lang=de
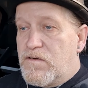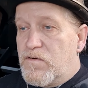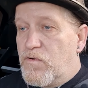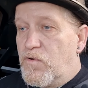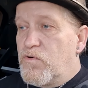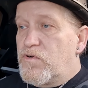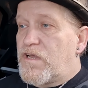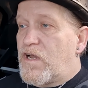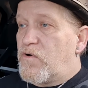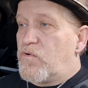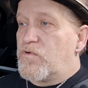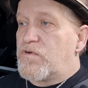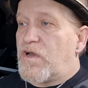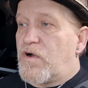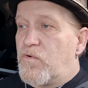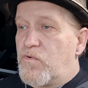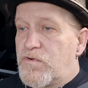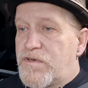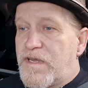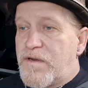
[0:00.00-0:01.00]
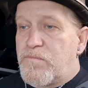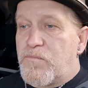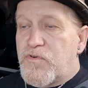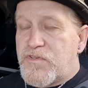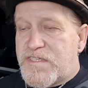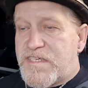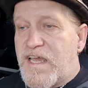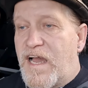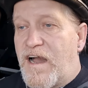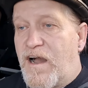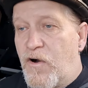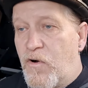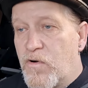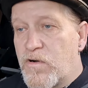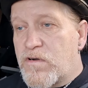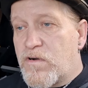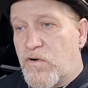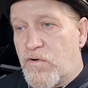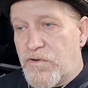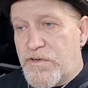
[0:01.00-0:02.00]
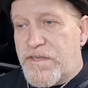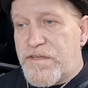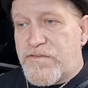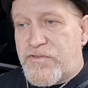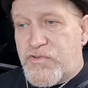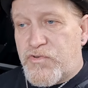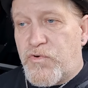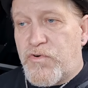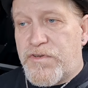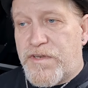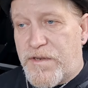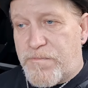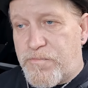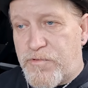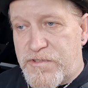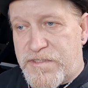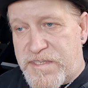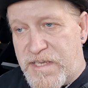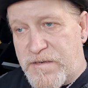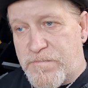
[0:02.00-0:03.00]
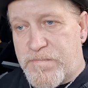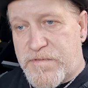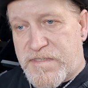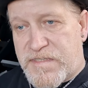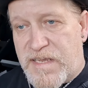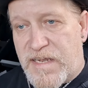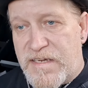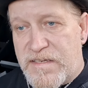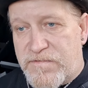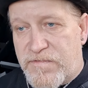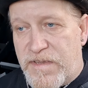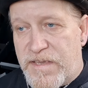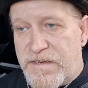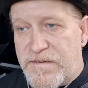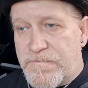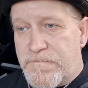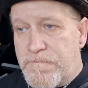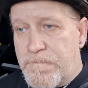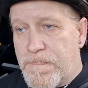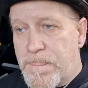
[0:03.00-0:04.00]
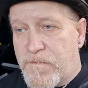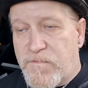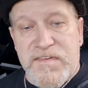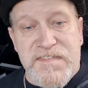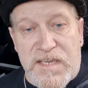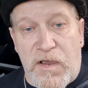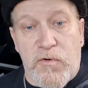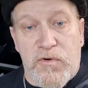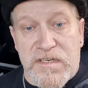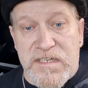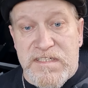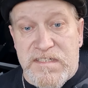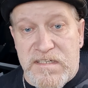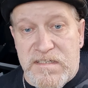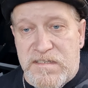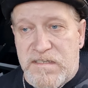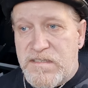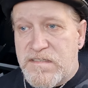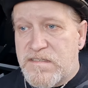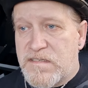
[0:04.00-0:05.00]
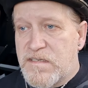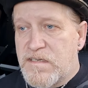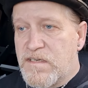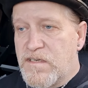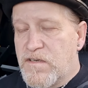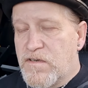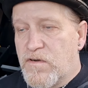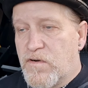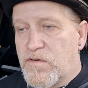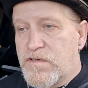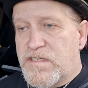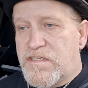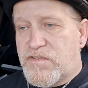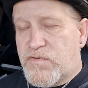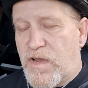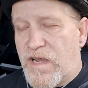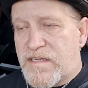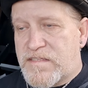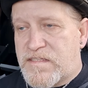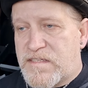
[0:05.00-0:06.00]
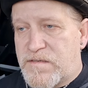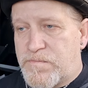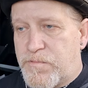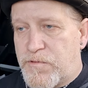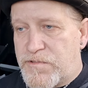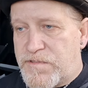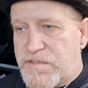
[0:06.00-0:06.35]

oder, oder, oder muss ja auch zu 100 bezahlt werden, was ja auch richtig ist, und nicht zu 80